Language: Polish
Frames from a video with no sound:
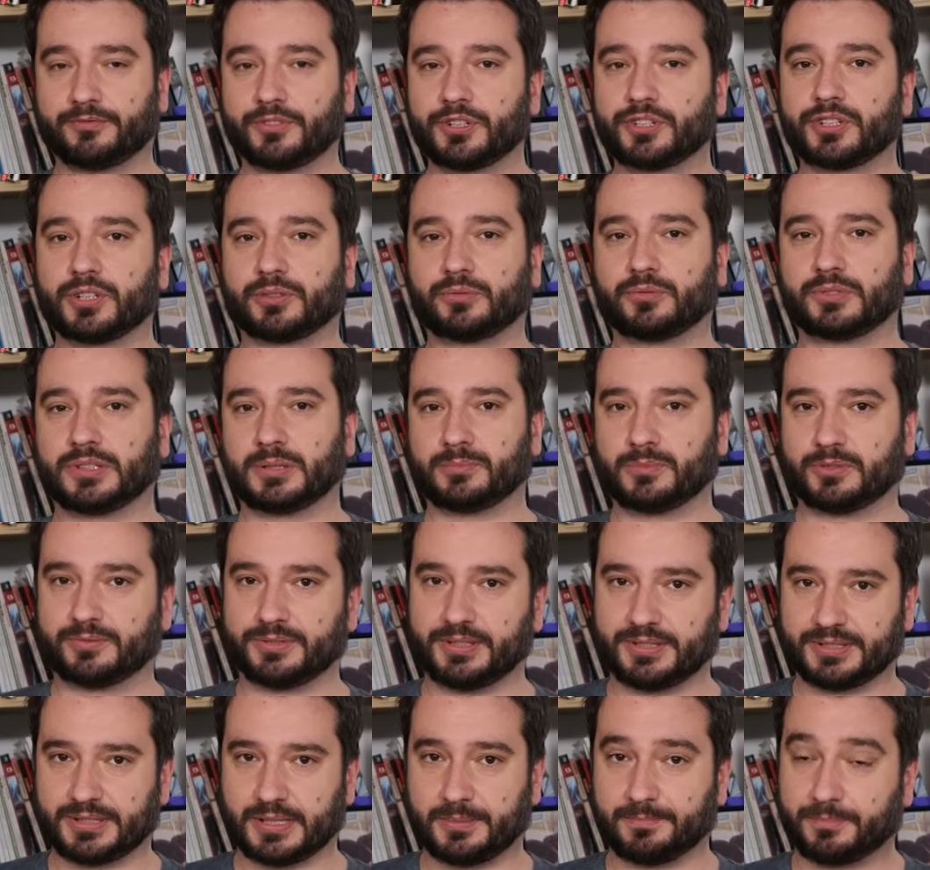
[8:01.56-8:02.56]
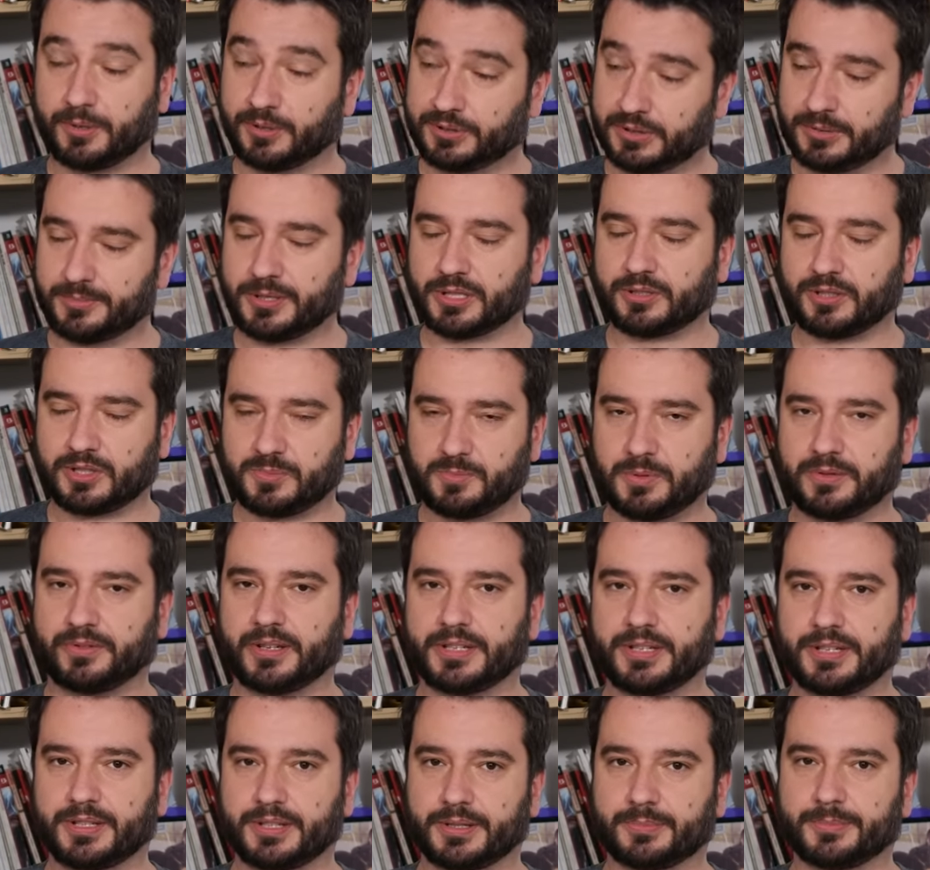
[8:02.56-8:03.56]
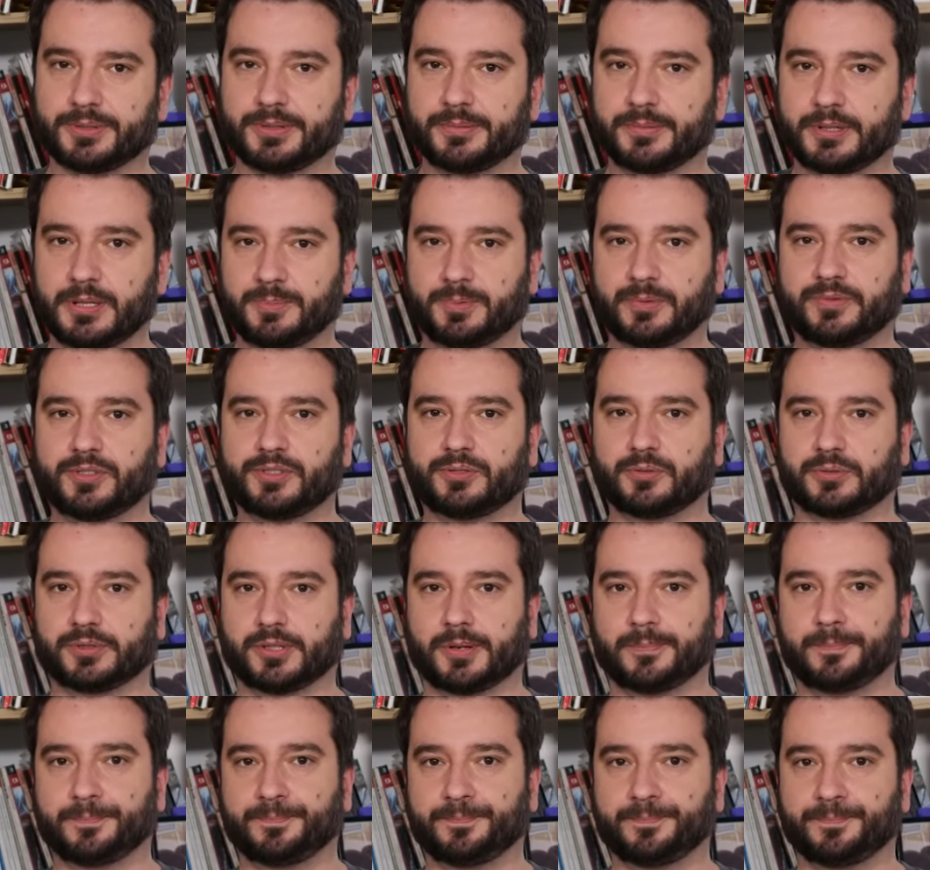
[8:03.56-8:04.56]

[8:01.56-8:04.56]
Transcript: wyszedł na mównicę, po tym jak odśpiewali hymn, i powiedział to.